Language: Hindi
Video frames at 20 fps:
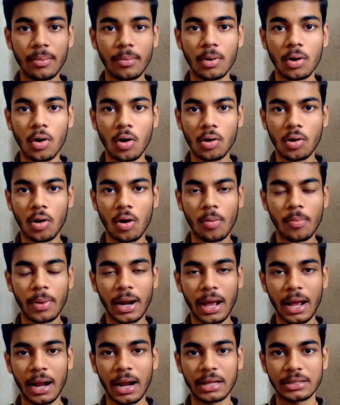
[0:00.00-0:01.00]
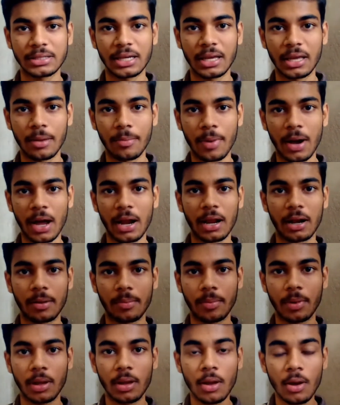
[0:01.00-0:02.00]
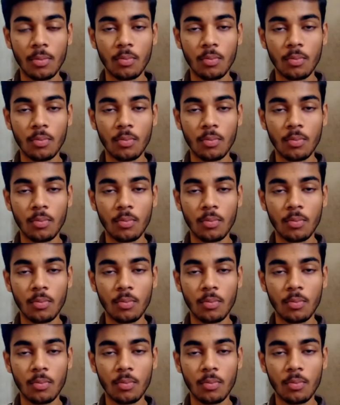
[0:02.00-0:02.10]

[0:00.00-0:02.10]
लॉकडाउन बढ़ाना चाहिए भारत में